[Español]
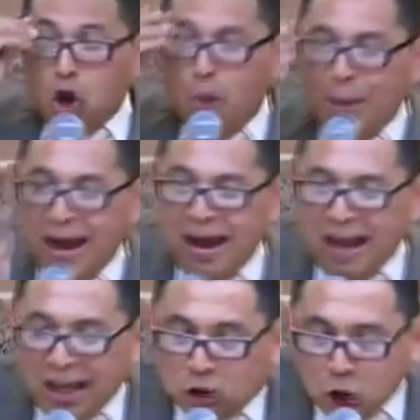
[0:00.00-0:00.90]
Dios
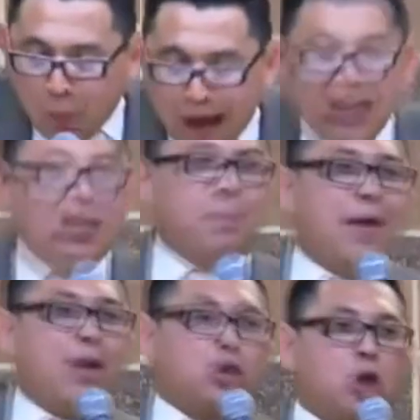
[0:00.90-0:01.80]
ve la
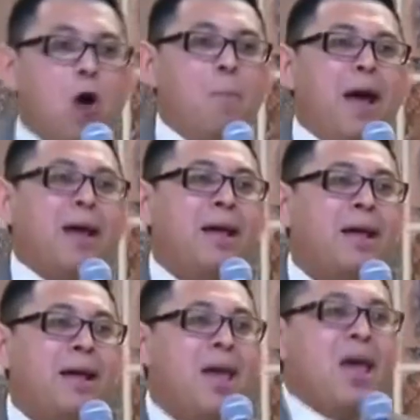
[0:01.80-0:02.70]
soberbia de los
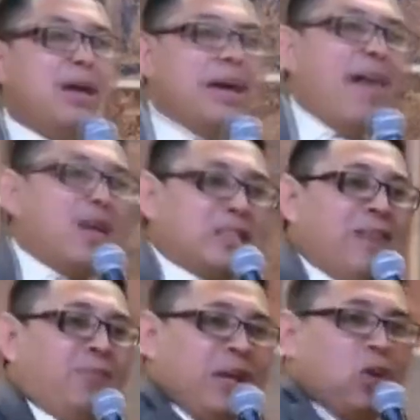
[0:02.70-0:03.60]
hombres y ha
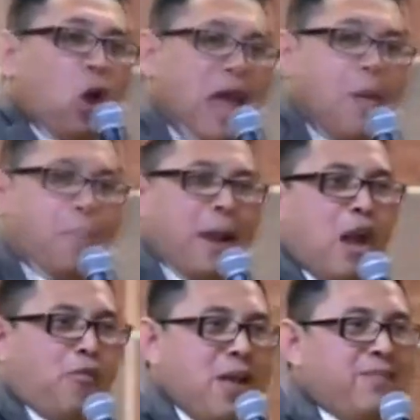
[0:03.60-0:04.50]
descendido
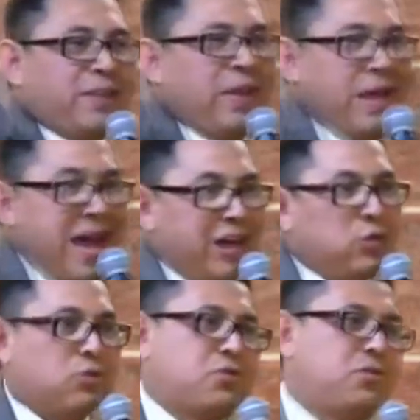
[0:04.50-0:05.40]
lepra en la frente
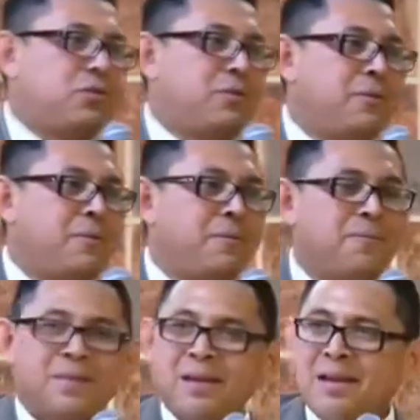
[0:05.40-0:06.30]
de ellos.
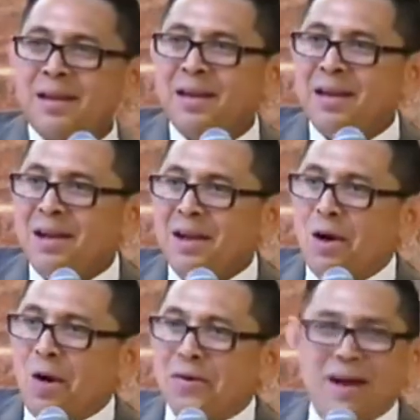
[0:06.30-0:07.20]

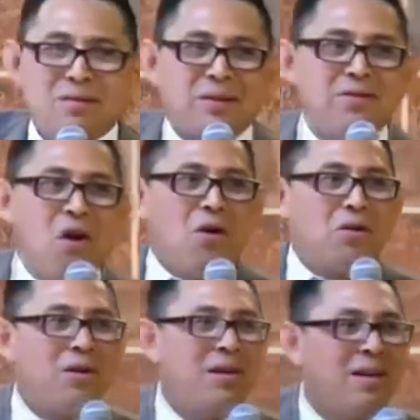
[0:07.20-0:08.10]
Gloria al
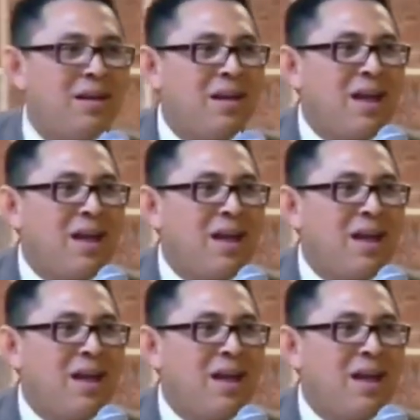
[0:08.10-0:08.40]
Señor.